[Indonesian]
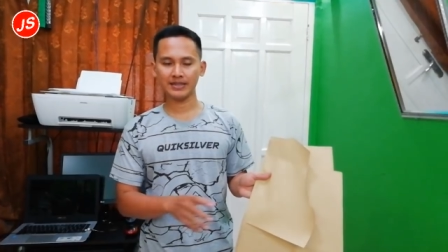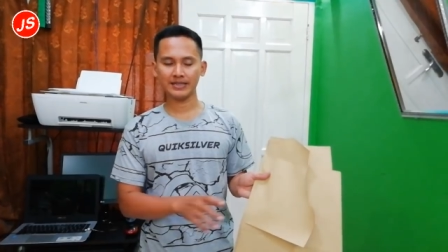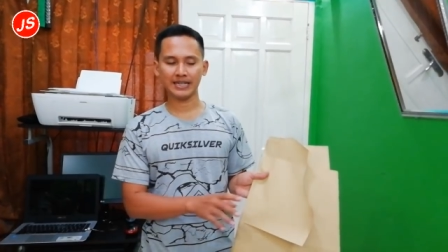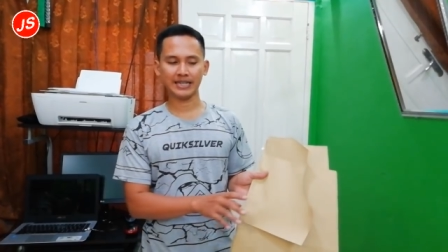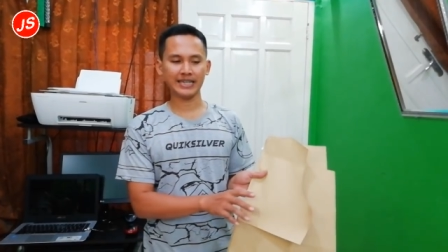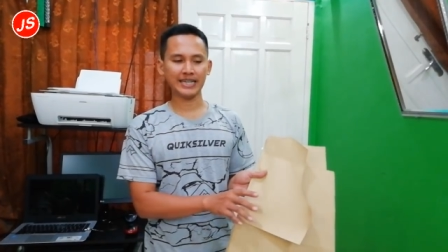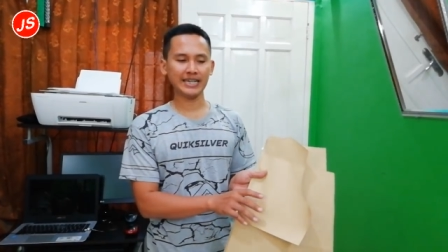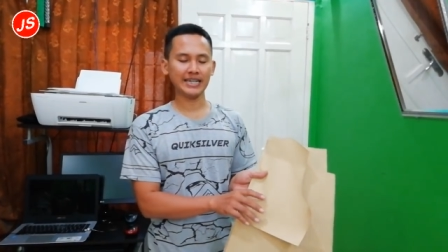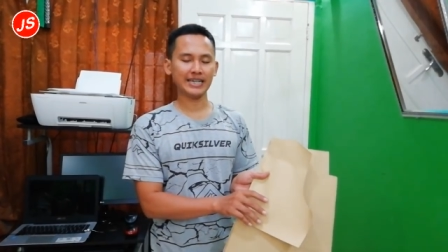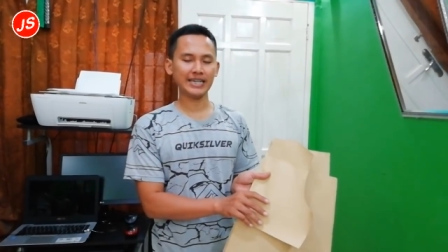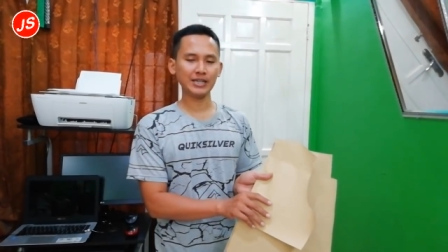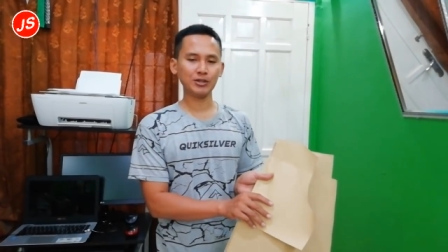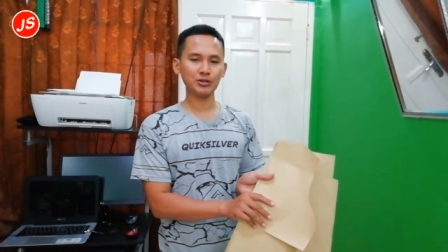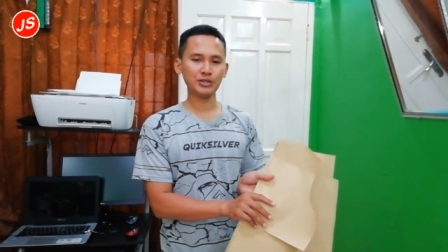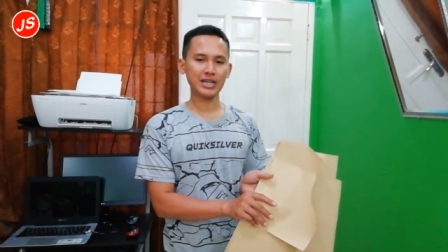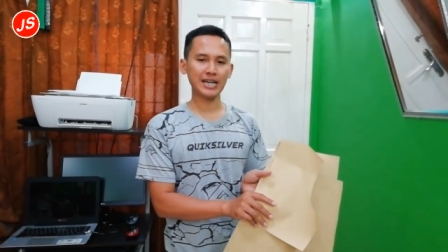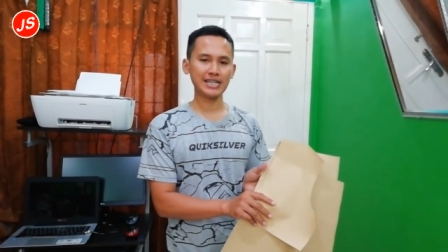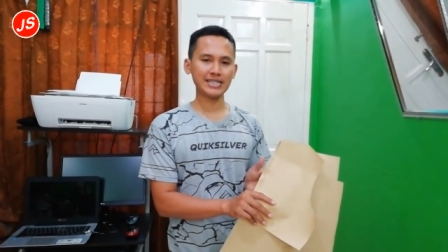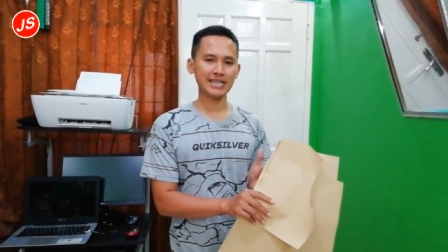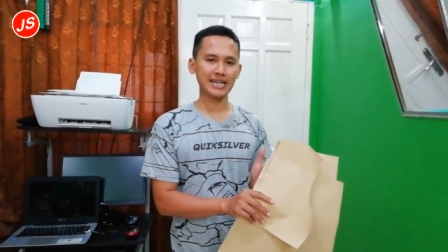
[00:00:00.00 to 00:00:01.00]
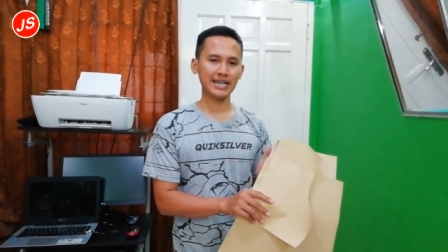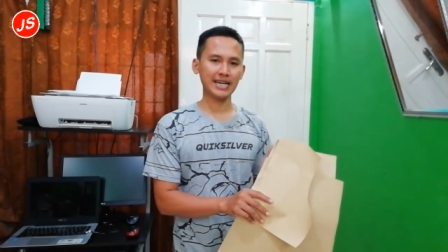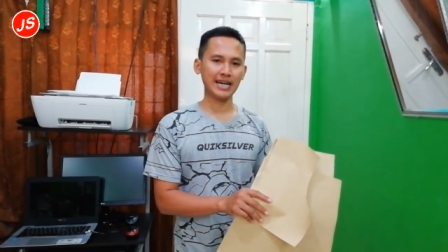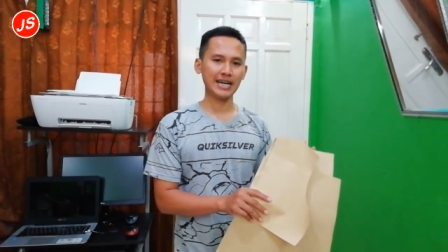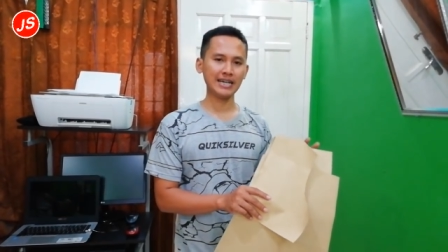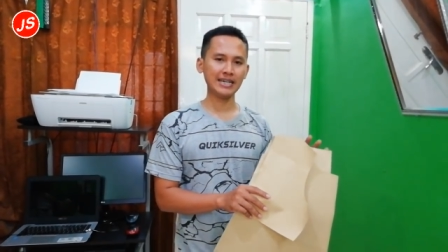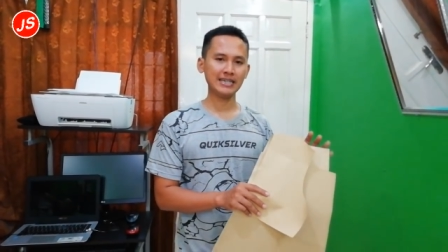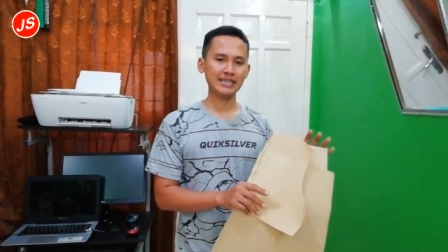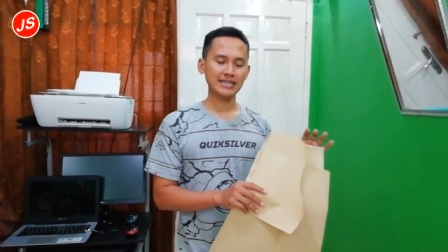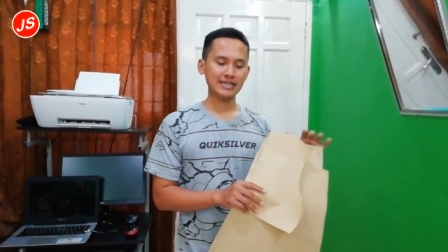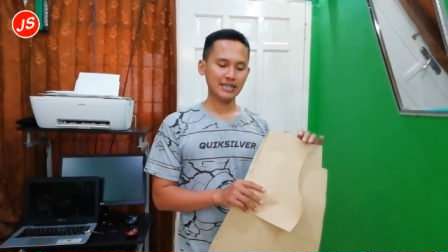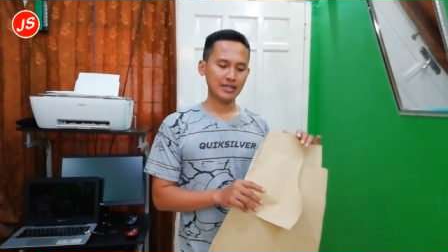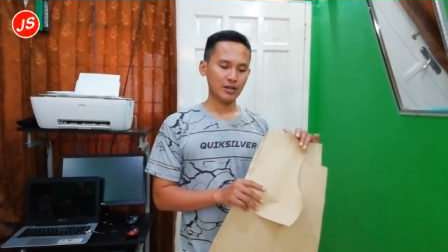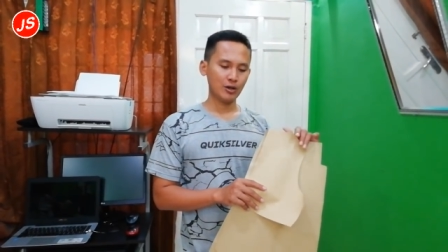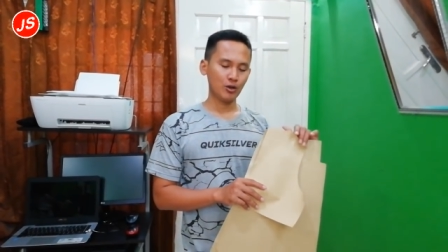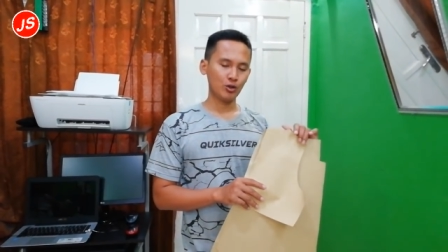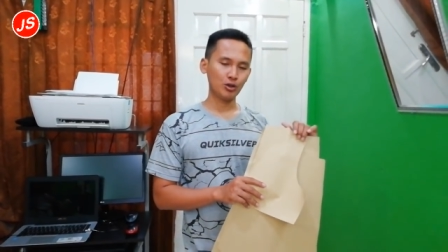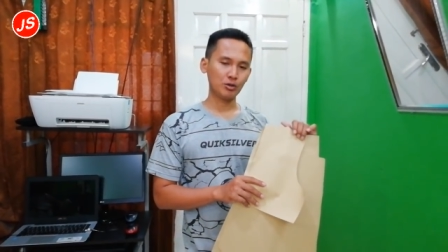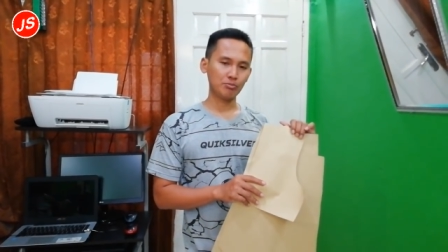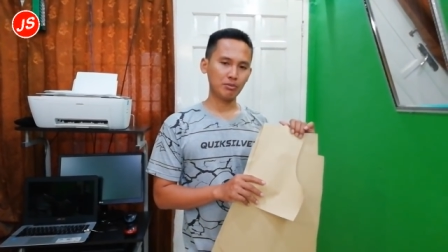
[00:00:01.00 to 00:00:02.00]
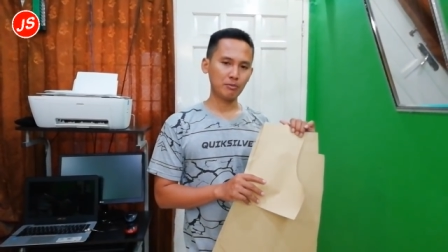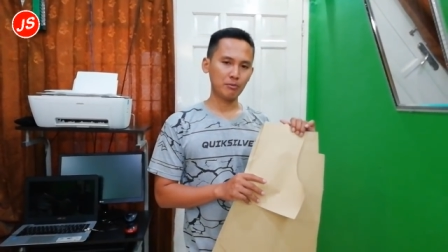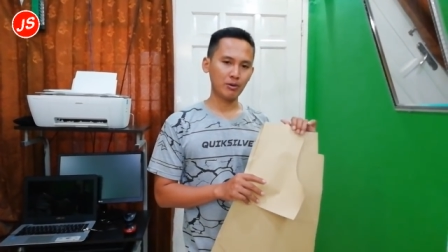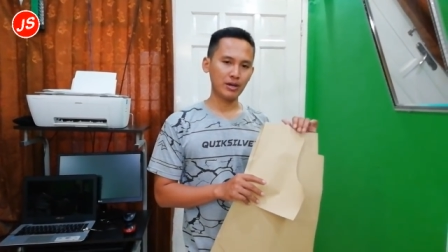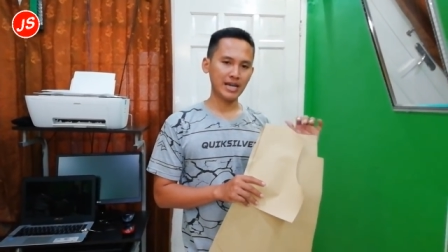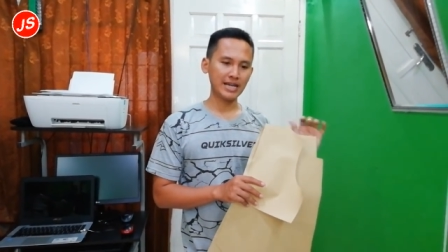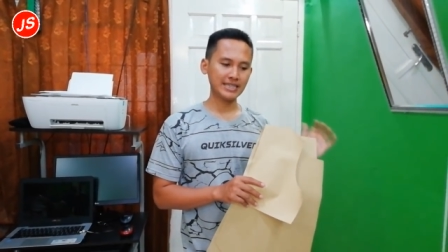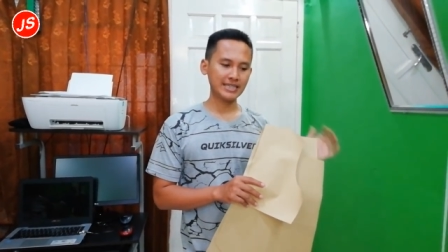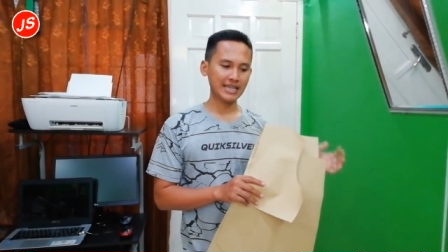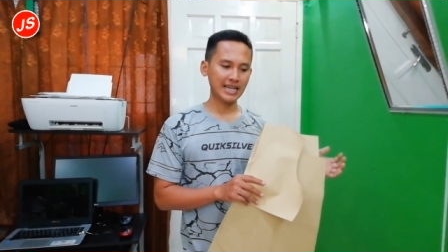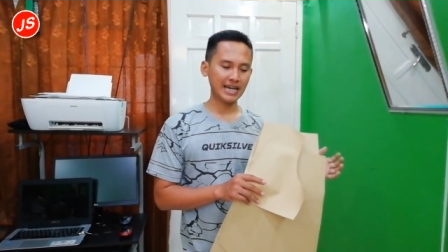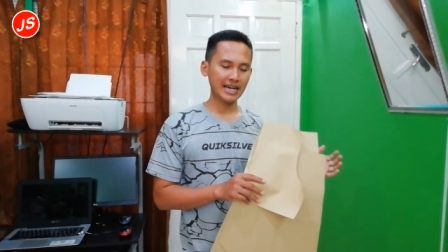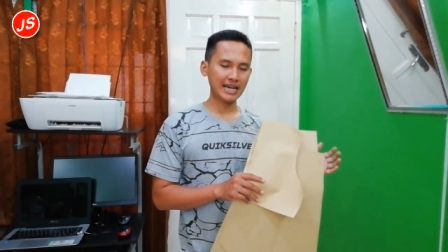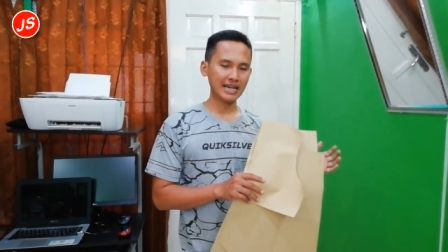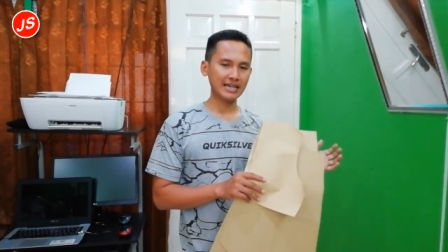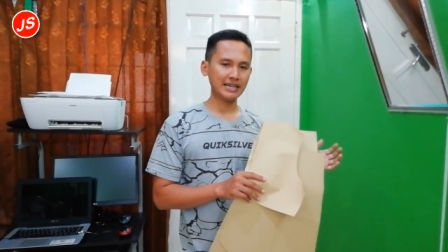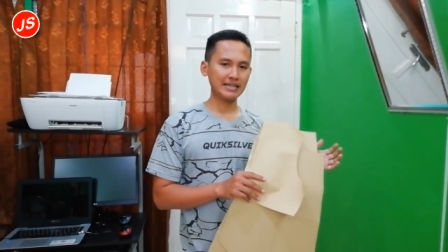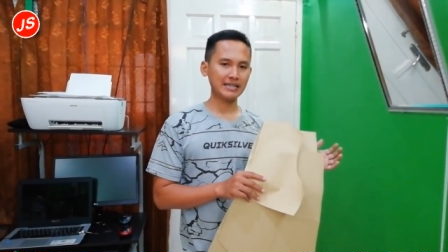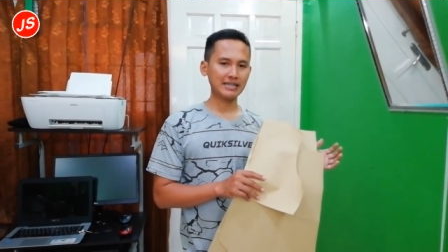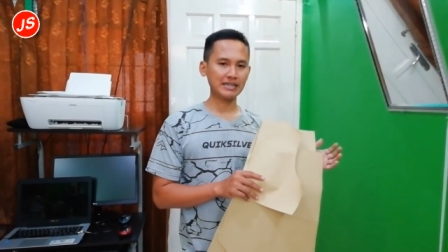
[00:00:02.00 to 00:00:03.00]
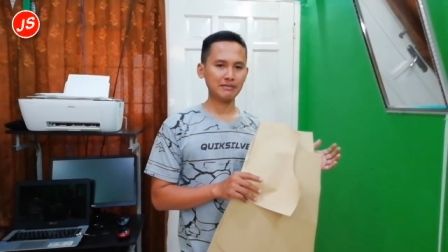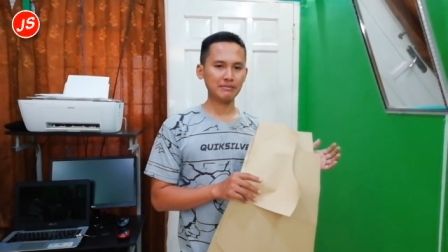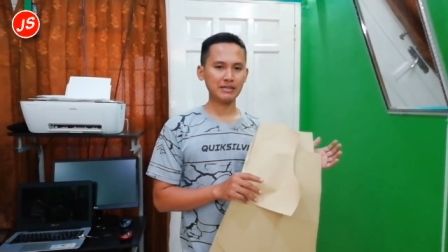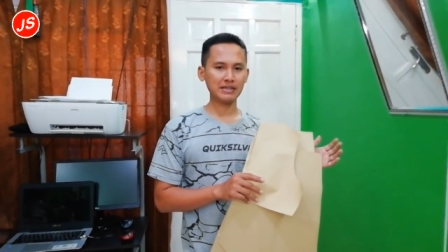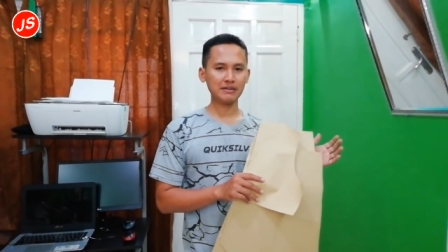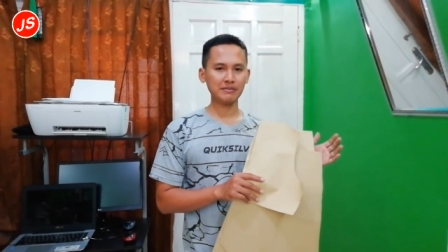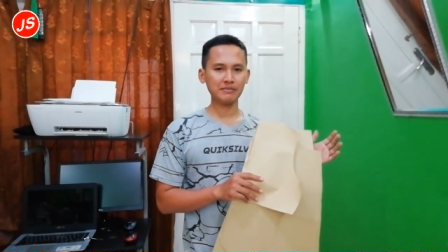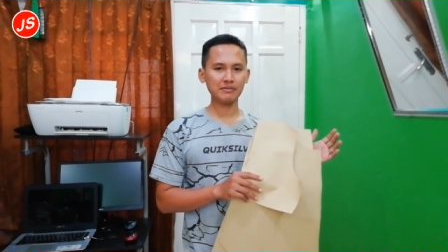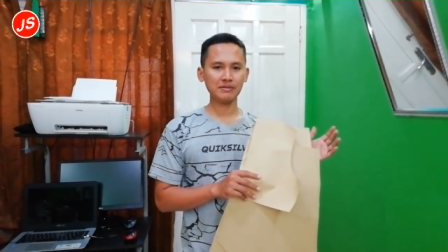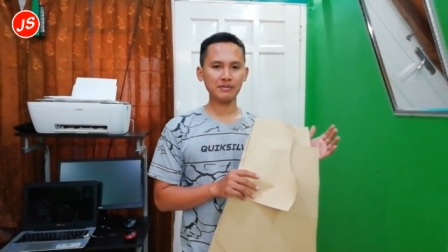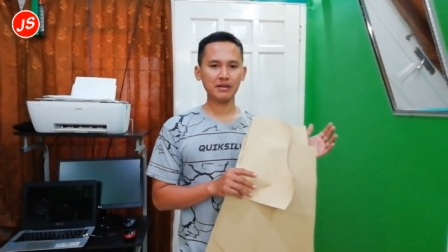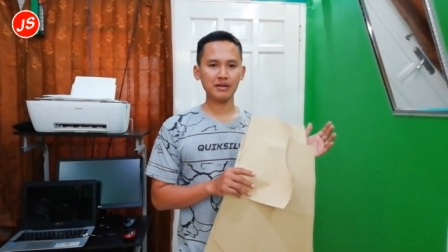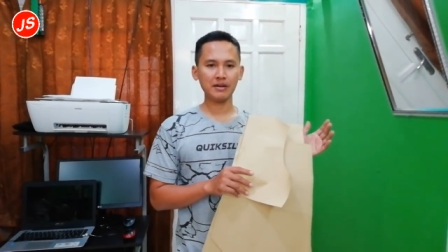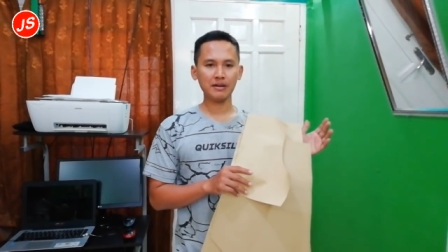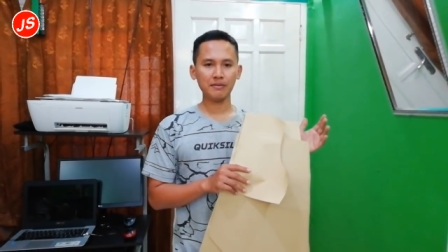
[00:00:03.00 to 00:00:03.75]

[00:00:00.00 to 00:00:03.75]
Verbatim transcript: jadi itu saran saya untuk pemula silahkan teman-teman